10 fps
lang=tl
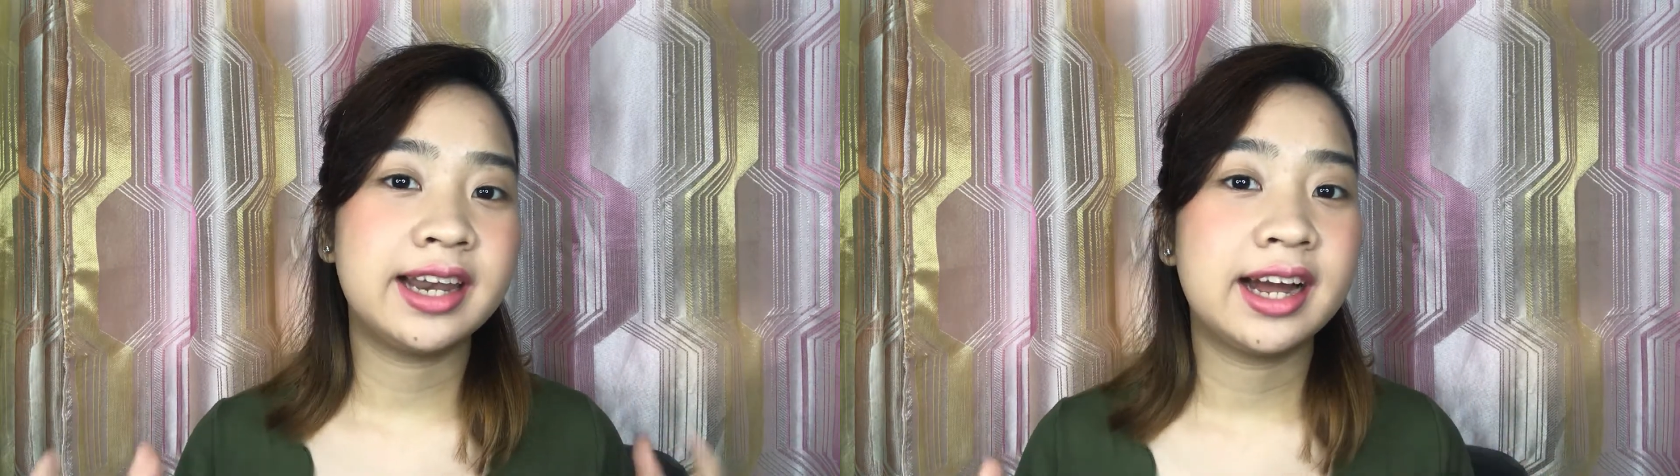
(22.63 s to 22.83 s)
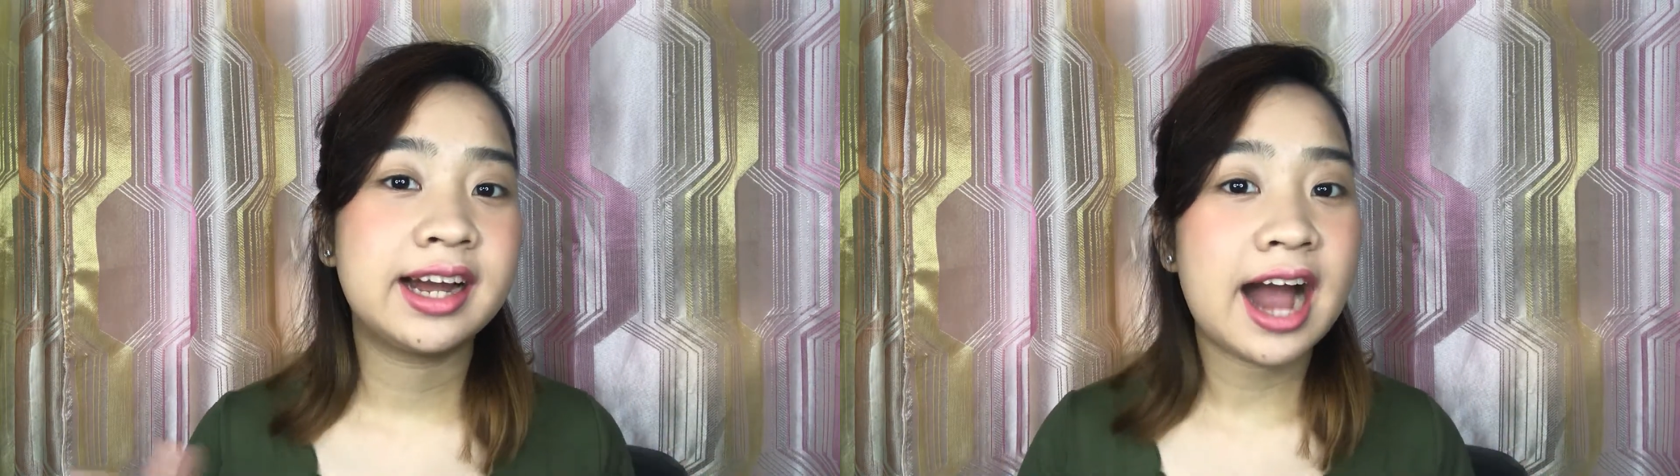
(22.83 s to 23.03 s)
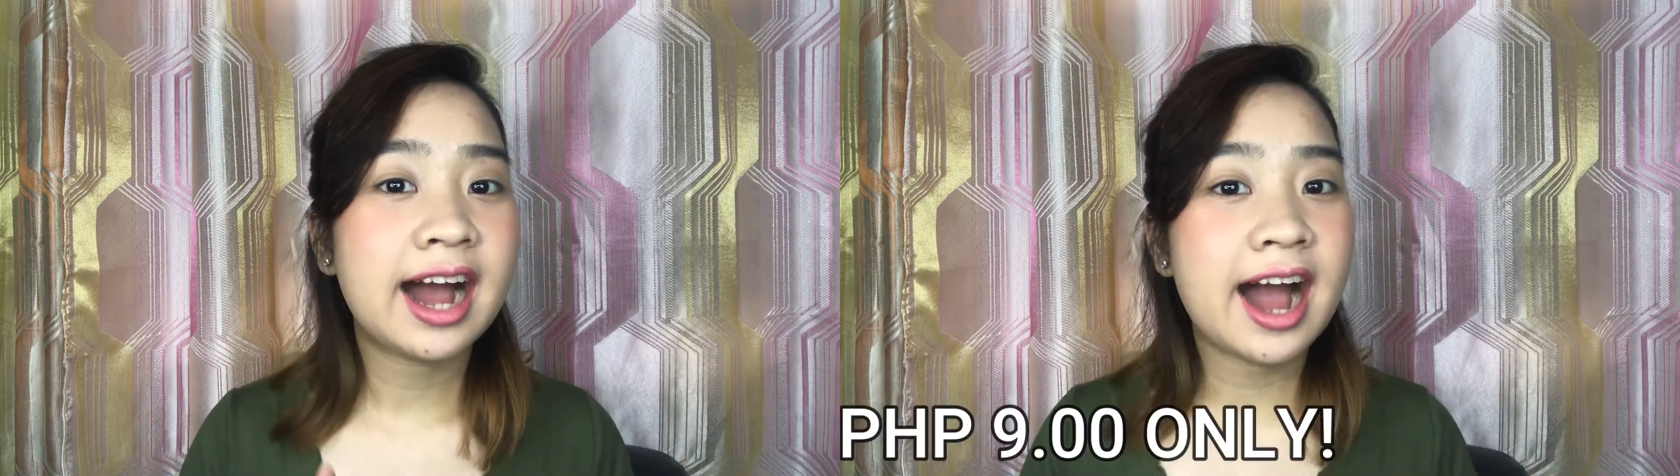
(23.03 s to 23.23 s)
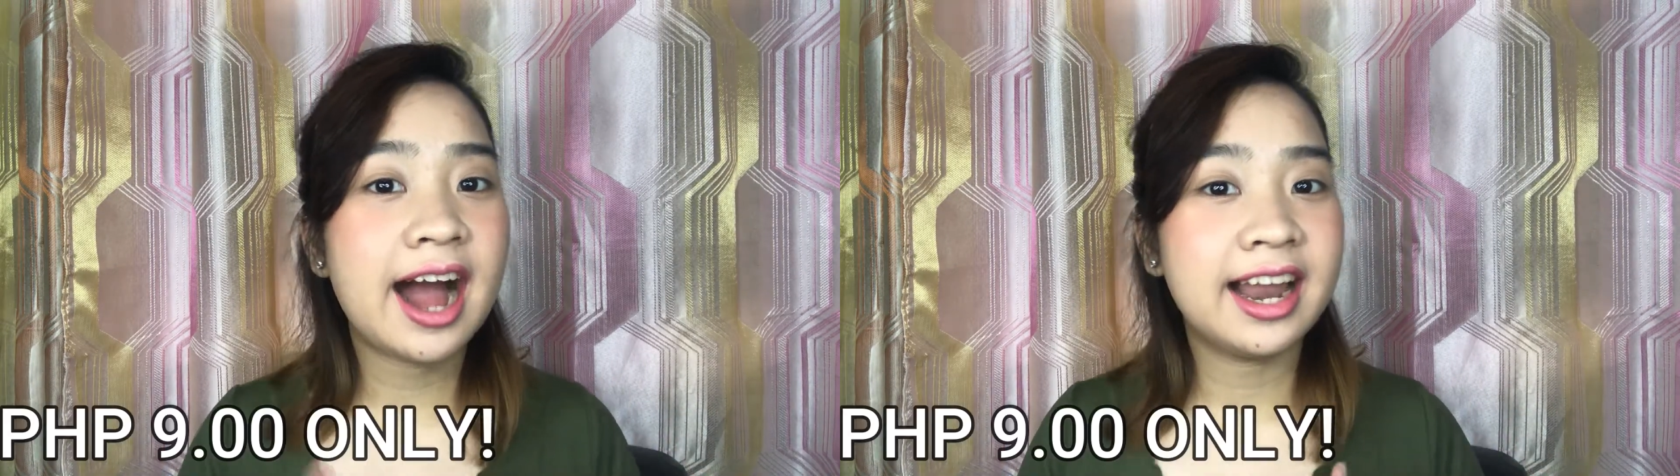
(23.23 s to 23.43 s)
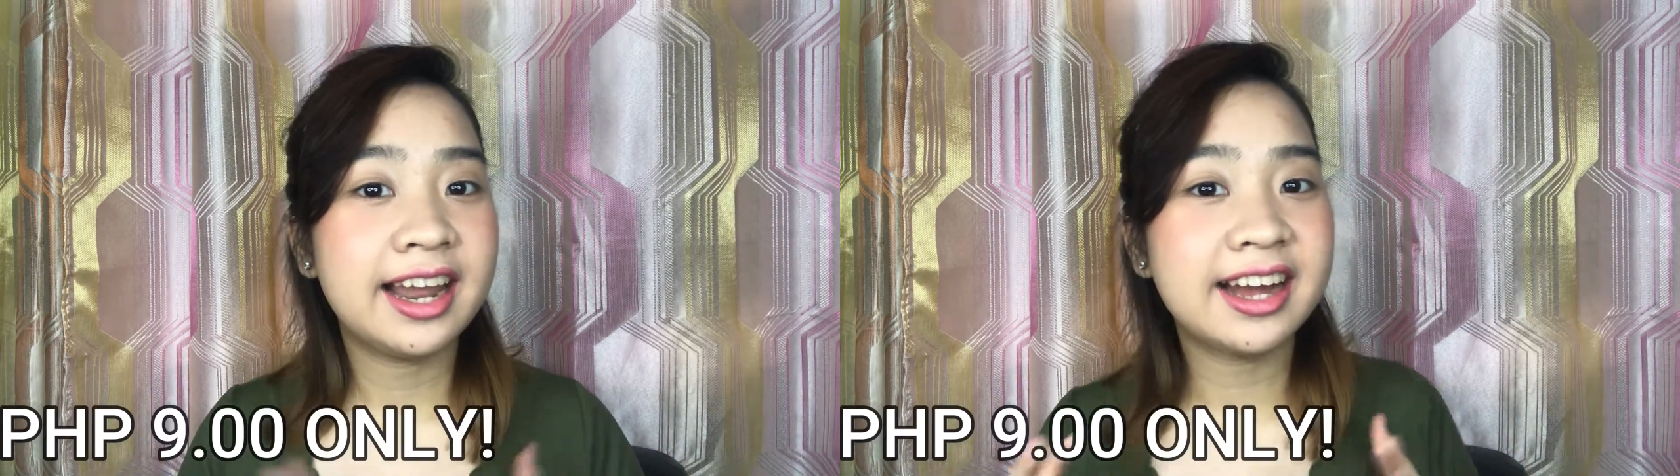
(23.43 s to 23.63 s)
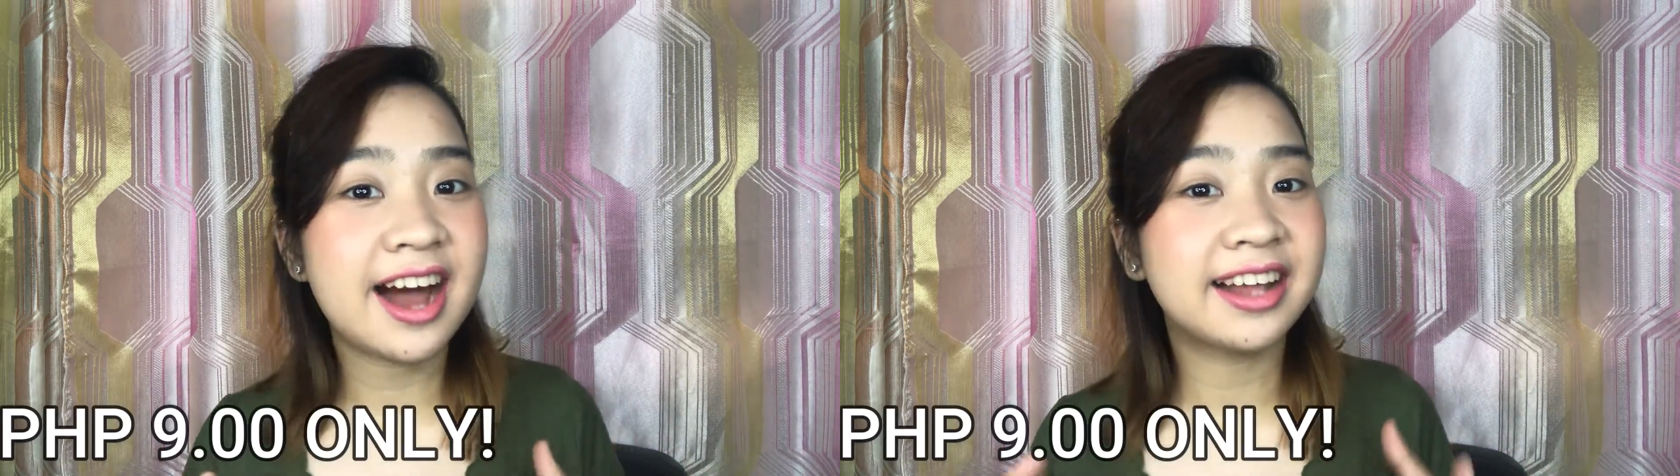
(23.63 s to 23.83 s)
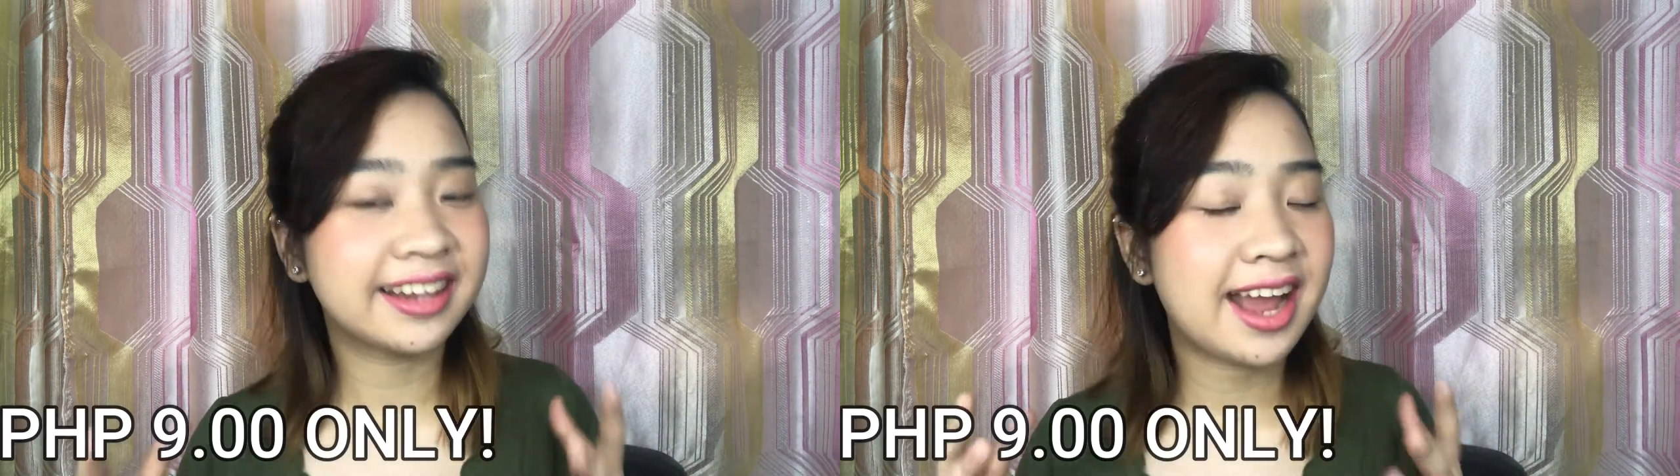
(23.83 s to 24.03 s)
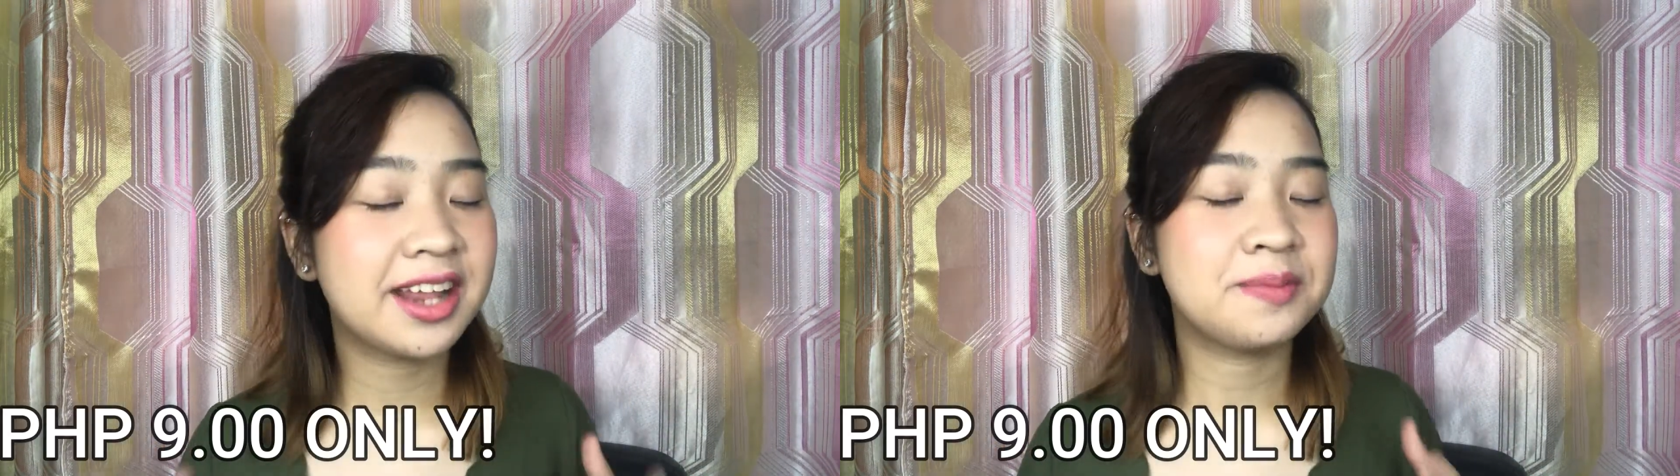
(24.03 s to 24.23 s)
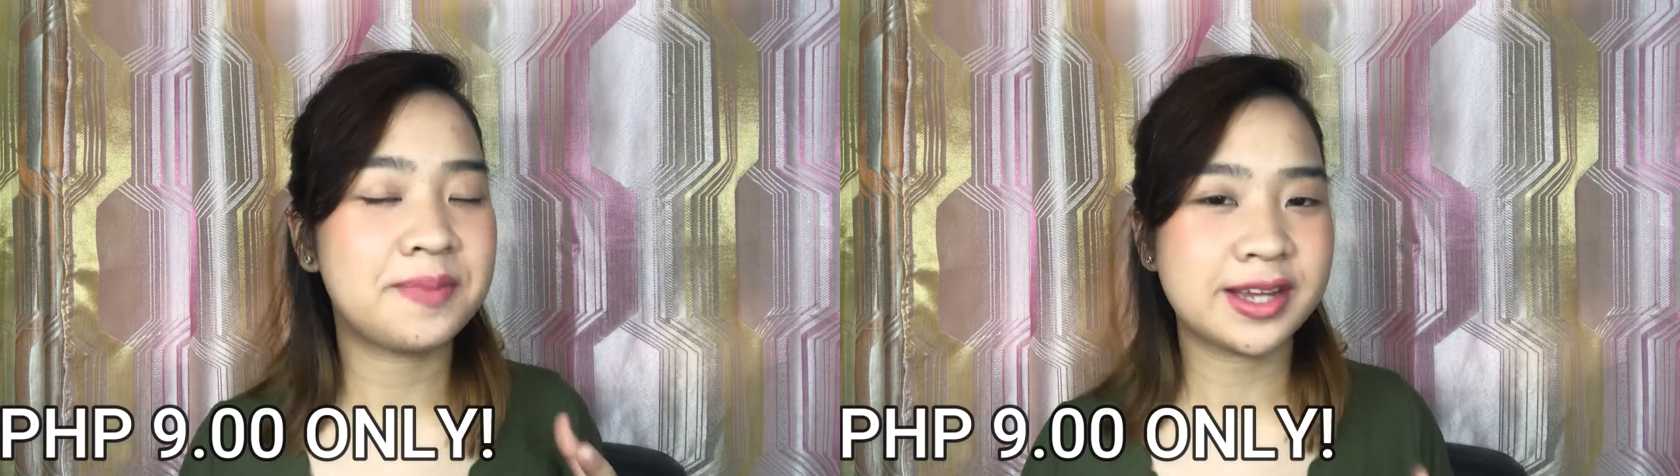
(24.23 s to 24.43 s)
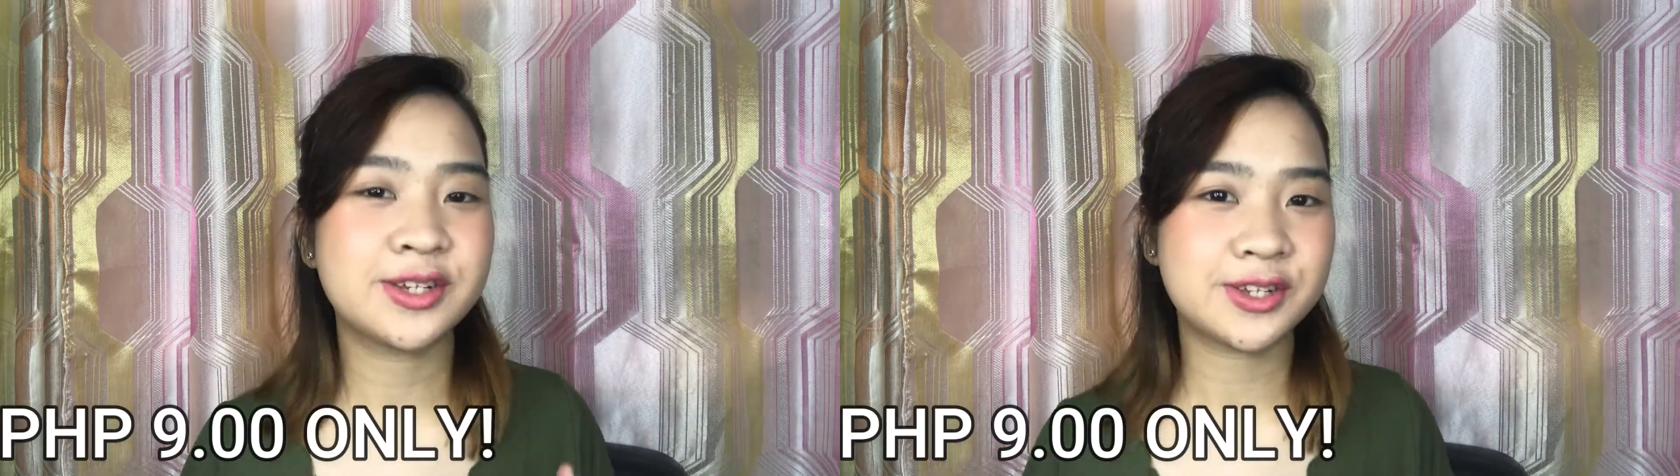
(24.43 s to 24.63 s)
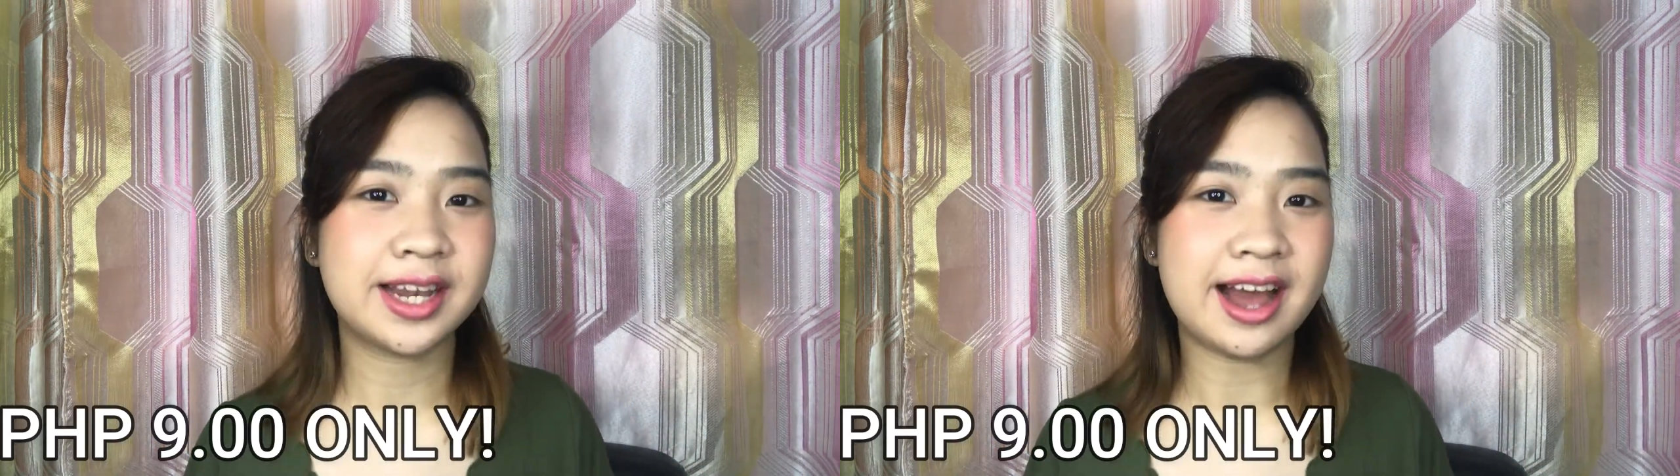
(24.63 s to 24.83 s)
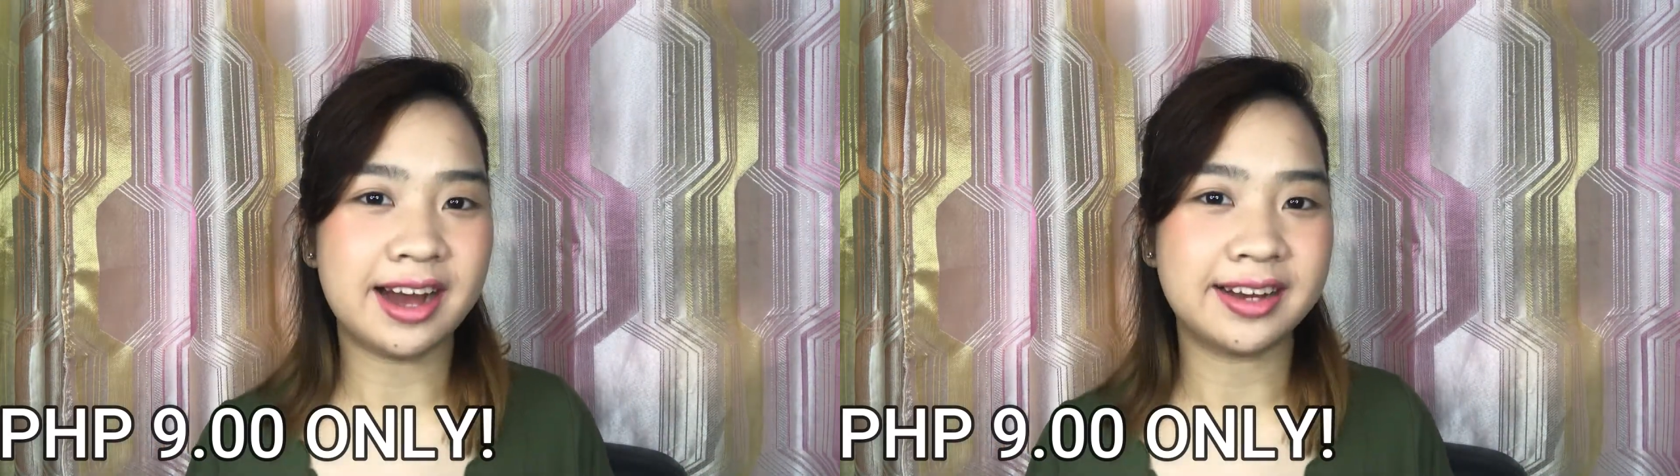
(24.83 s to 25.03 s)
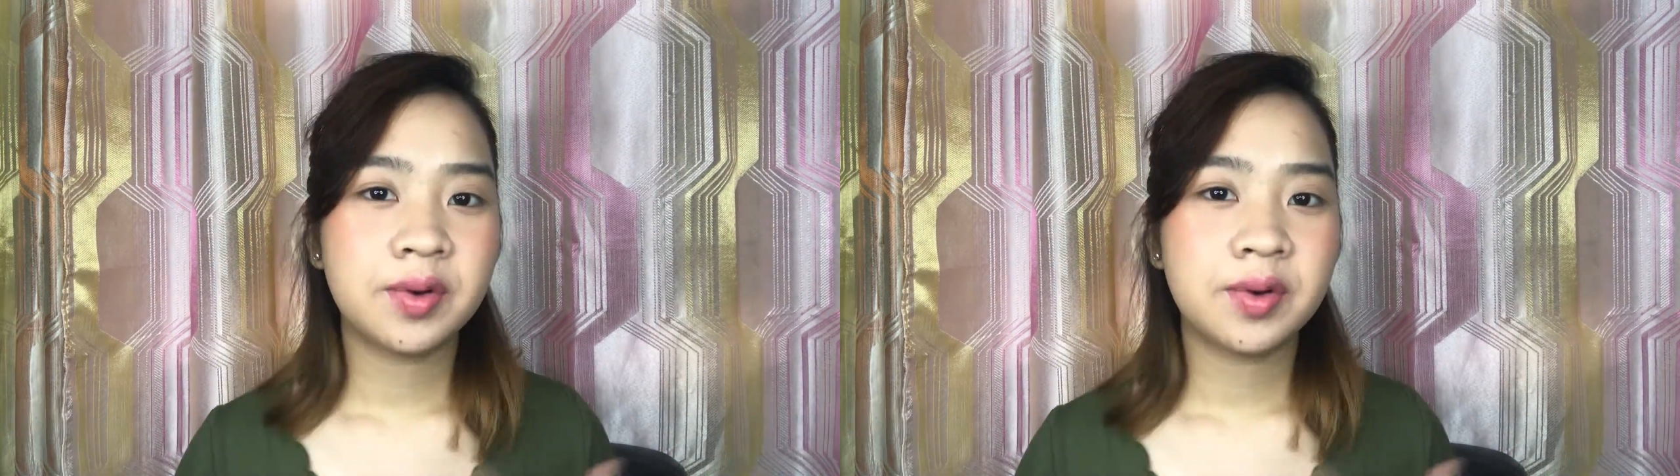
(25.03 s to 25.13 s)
nagkakahalagang 9 pesos lang.